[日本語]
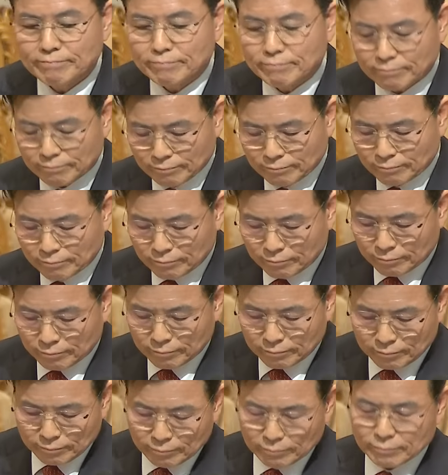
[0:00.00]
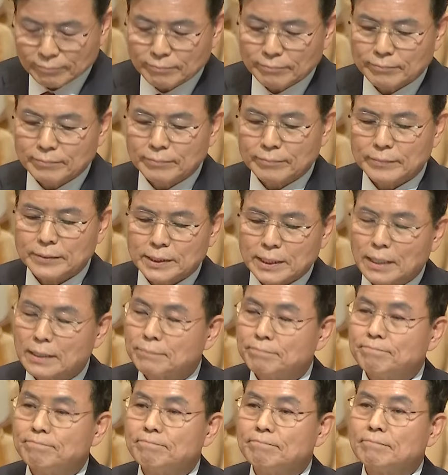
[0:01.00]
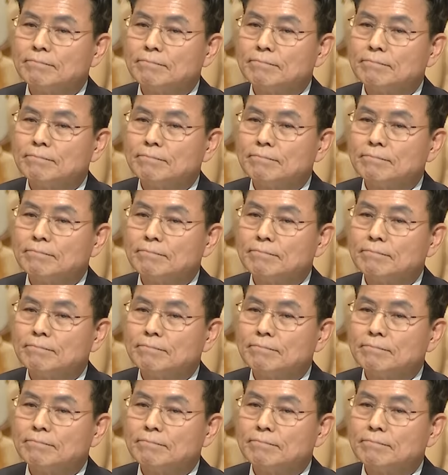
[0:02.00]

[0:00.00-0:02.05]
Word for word: ダンベリーの苦難の時